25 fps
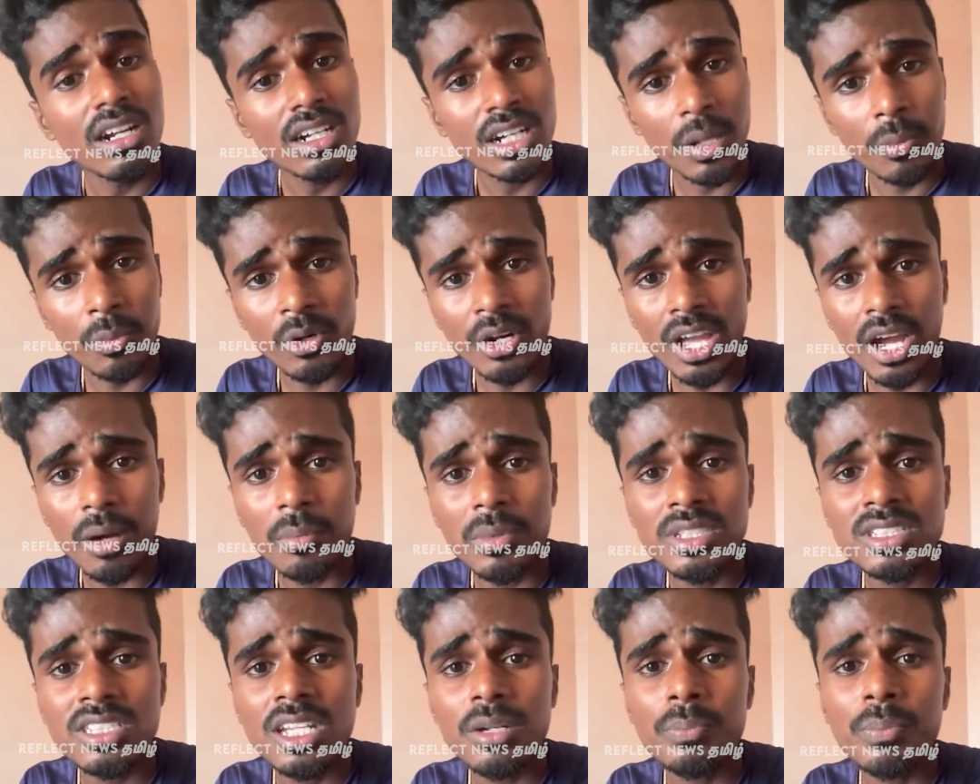நம்மளுடைய
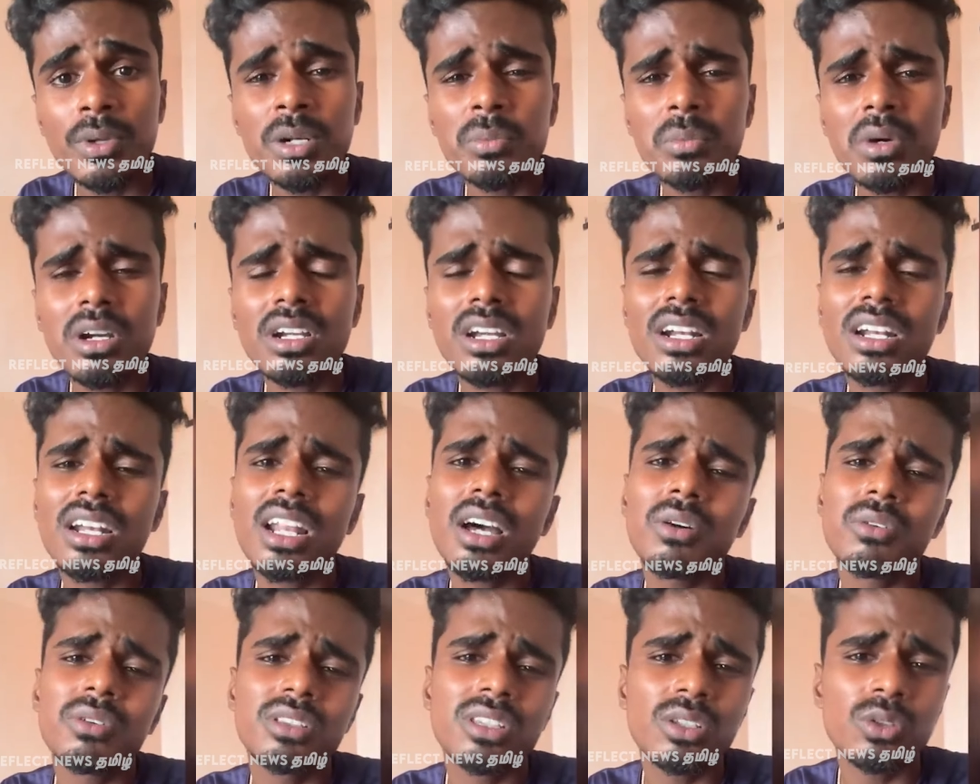அமைச்சர்
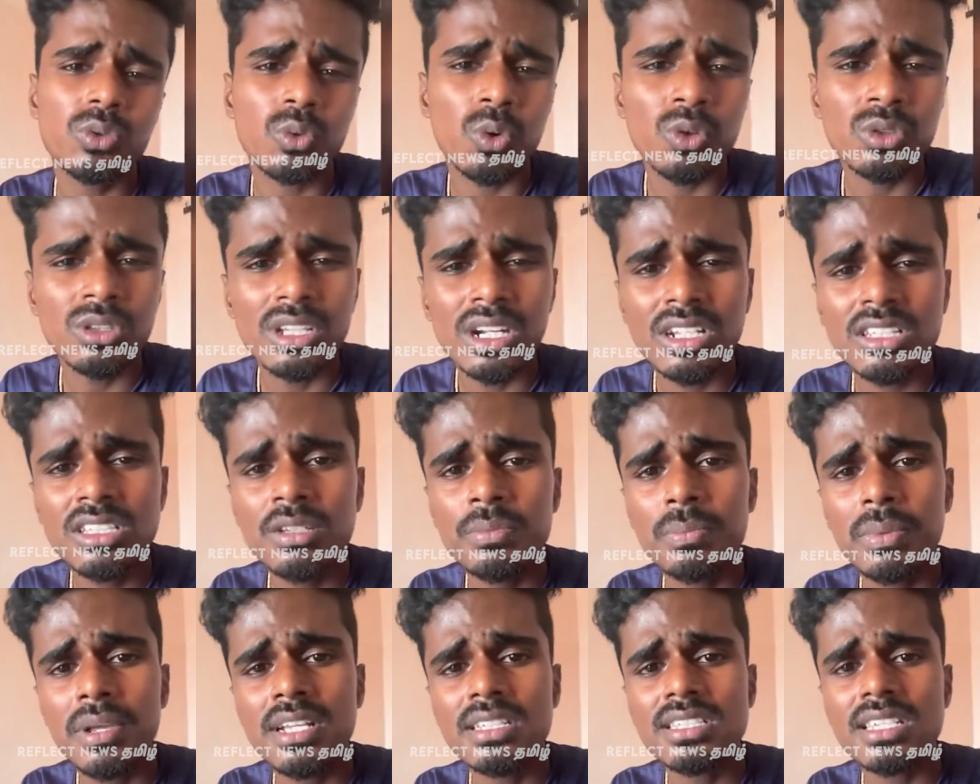பெருமக்கள்லாம் வந்து
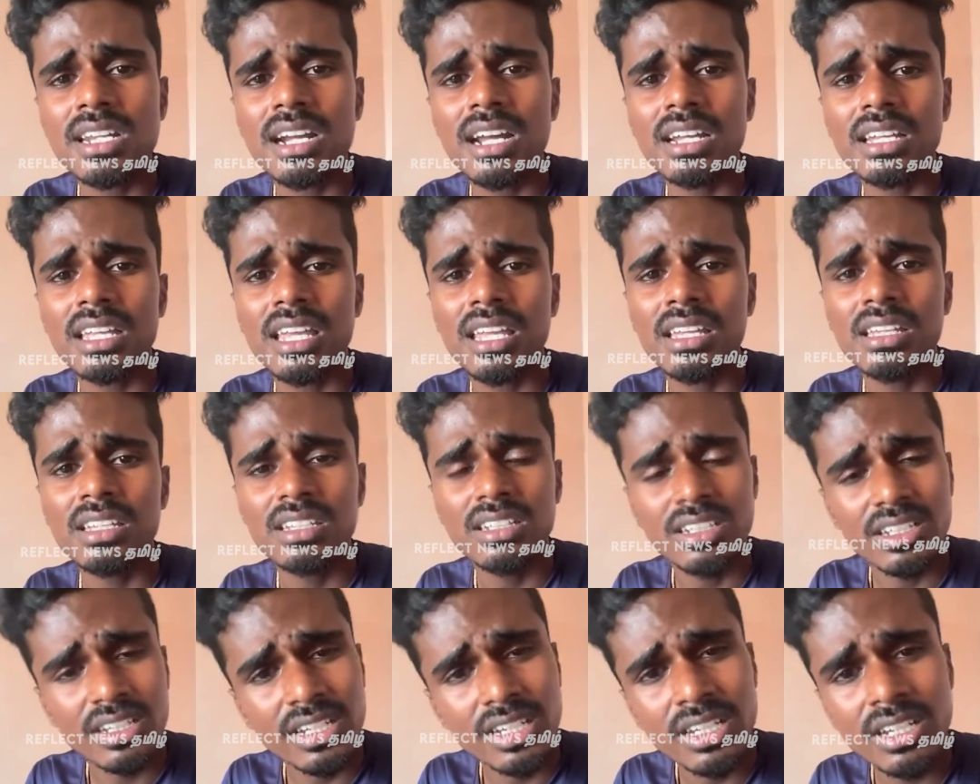கொந்தளித்து பேசுகிறாங்க
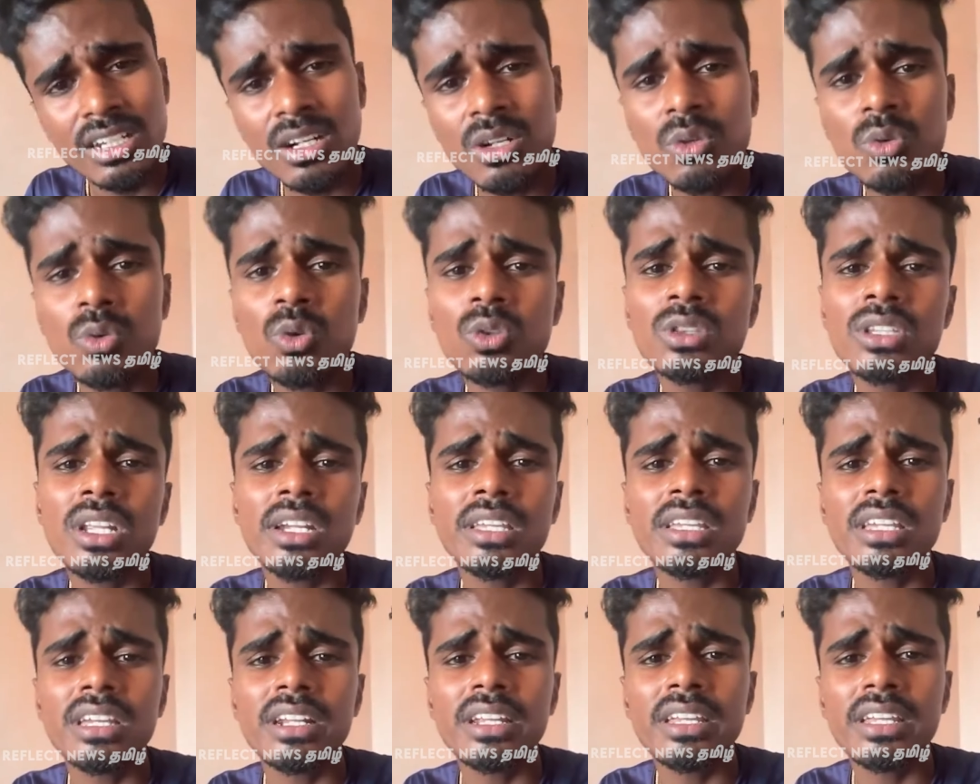நீங்களும்
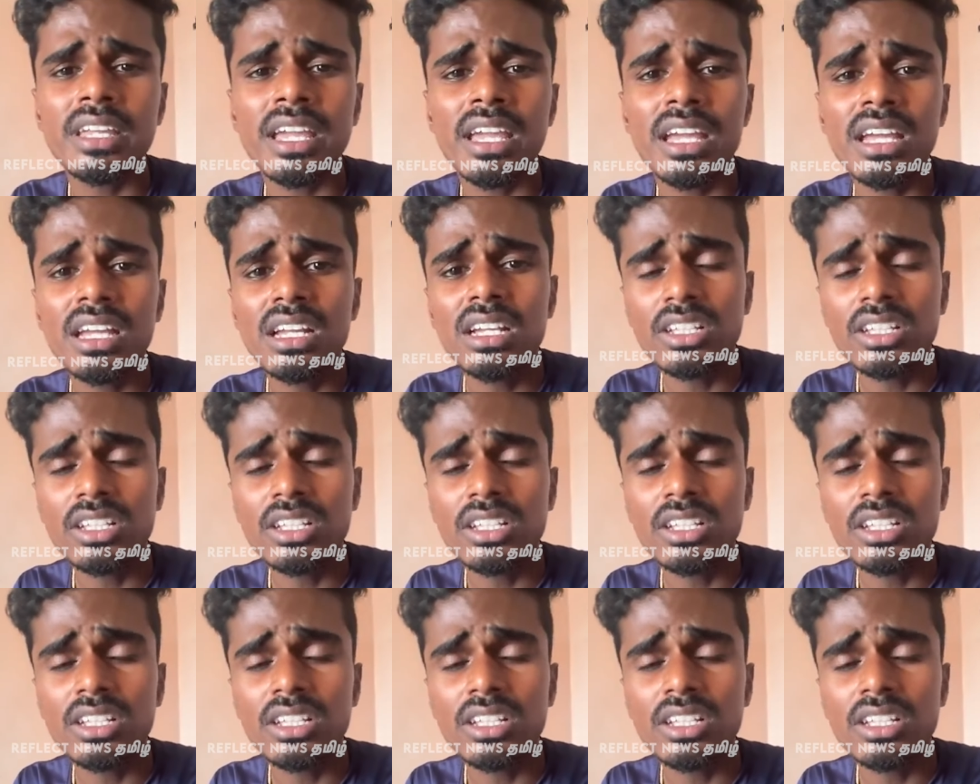கொந்தளிக்கிறீங்க